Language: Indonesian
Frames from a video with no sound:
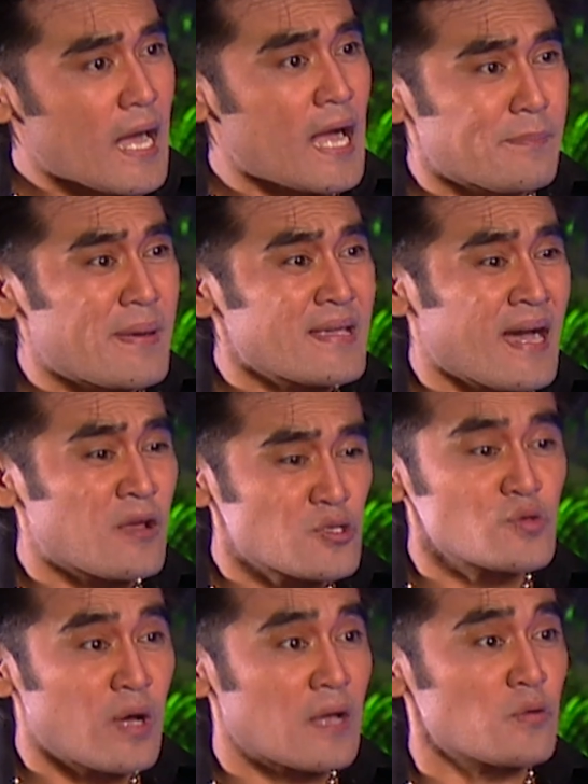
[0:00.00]
apa yang harus
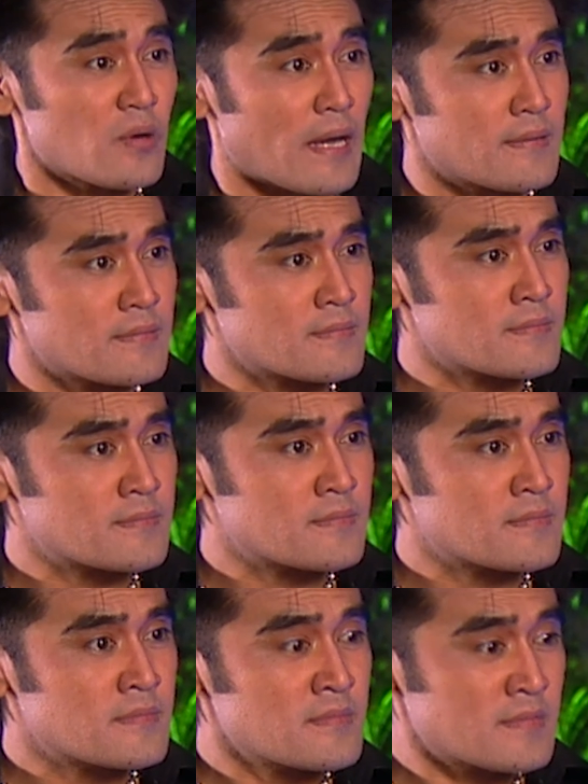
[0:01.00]
gue lakukan.
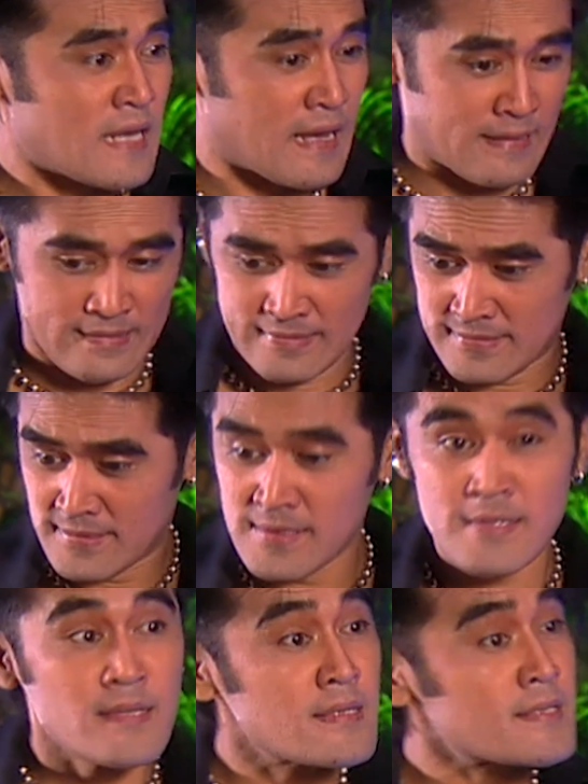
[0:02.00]
Nah,
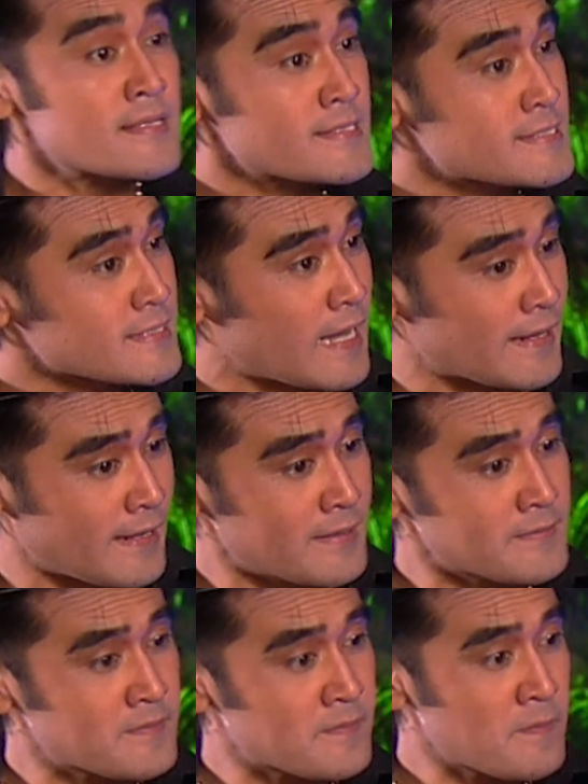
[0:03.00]
sekarang
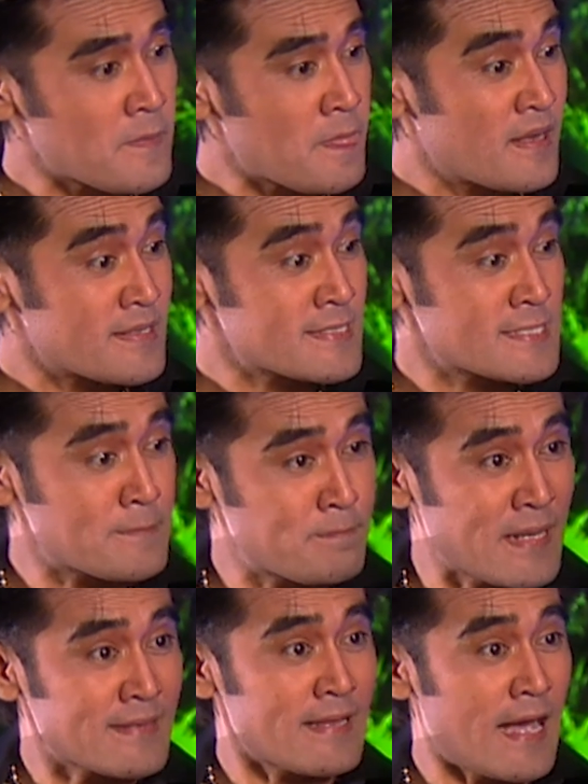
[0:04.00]

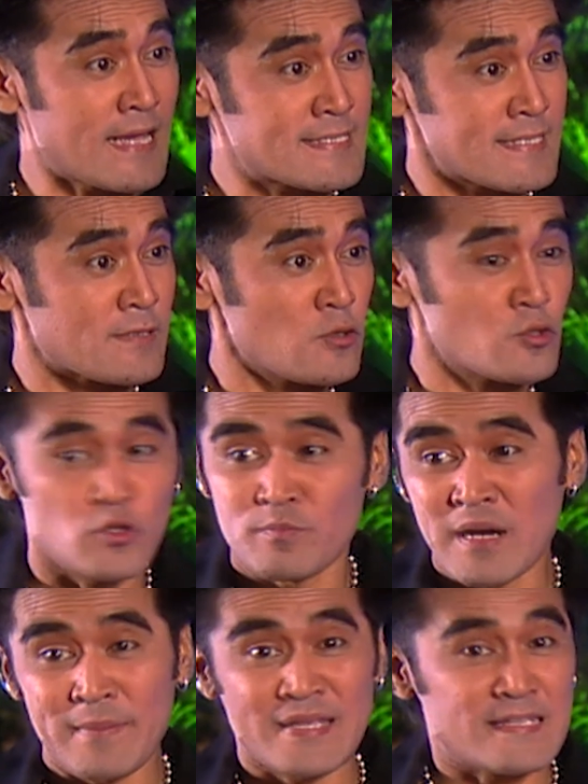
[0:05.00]
cepat asisten lu untuk
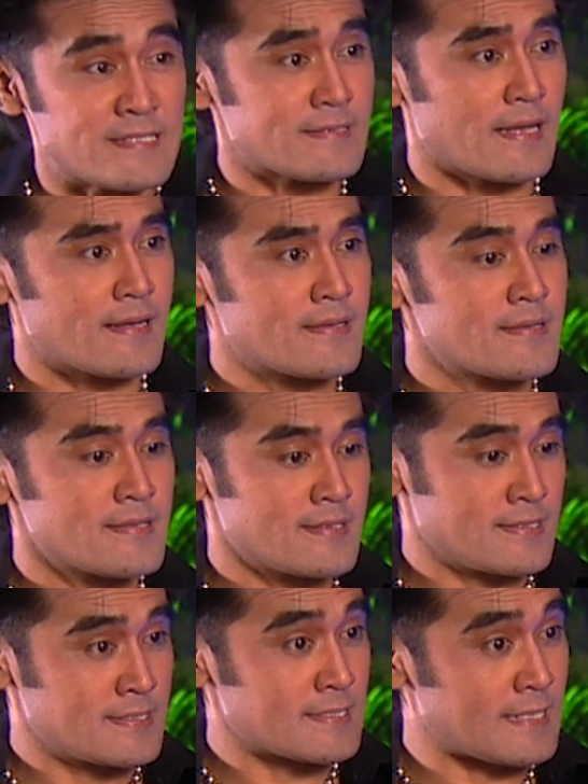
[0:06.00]
mengamati cinta.
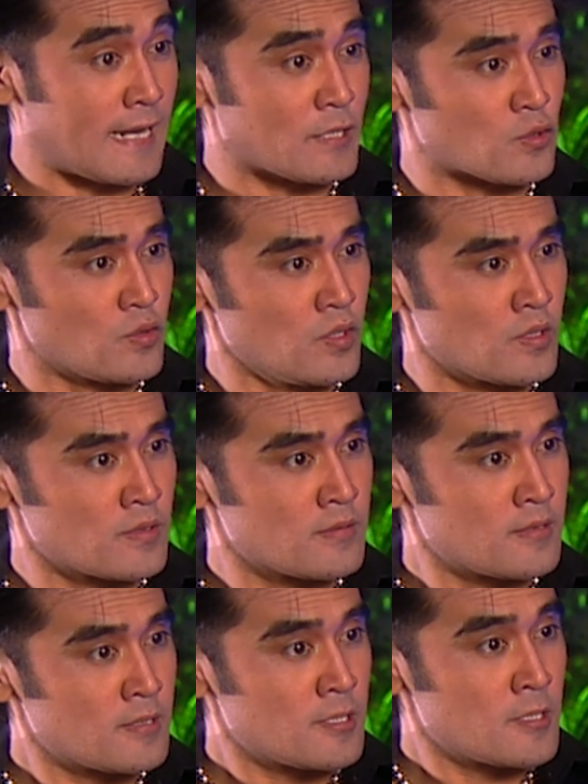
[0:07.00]
Setelah itu,
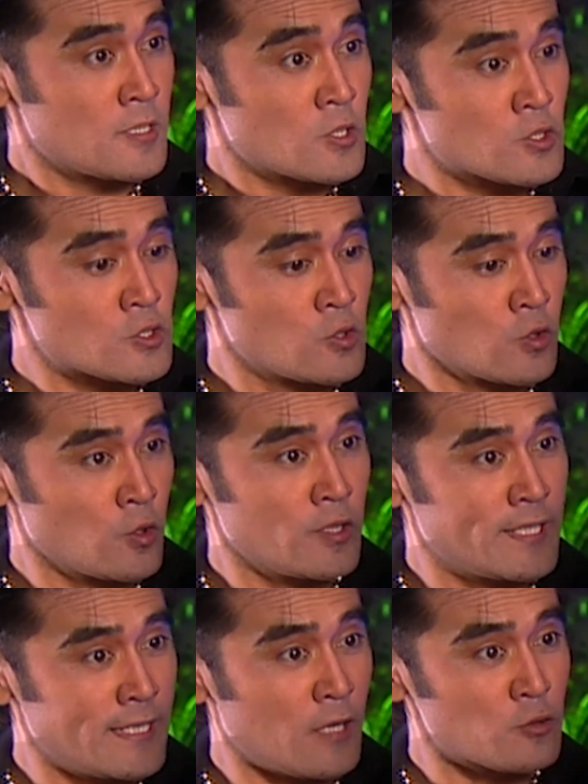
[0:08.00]
suruh
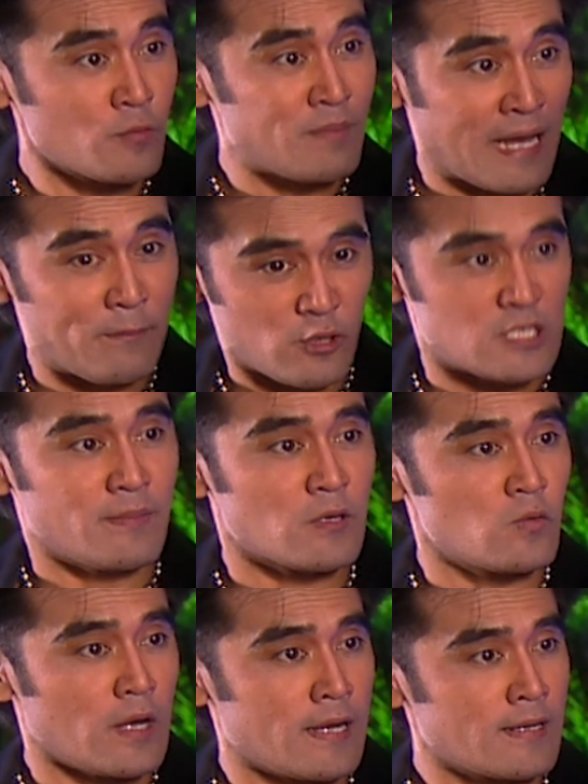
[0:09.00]
dia untuk melapor sama
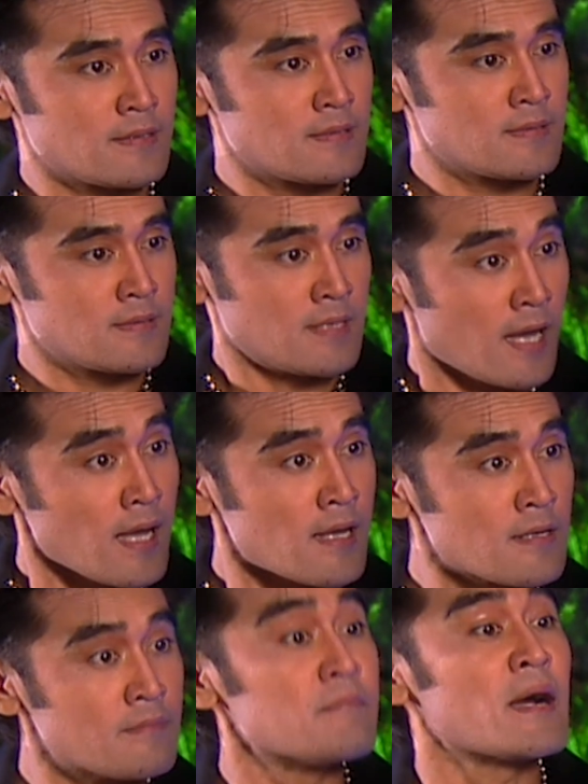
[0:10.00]
gue. Hah?
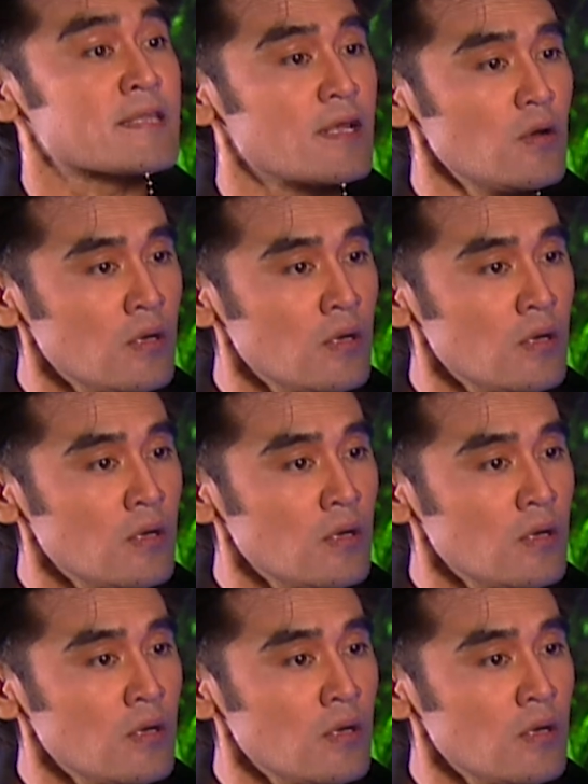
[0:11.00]
Baik, Mengerti lo? lu?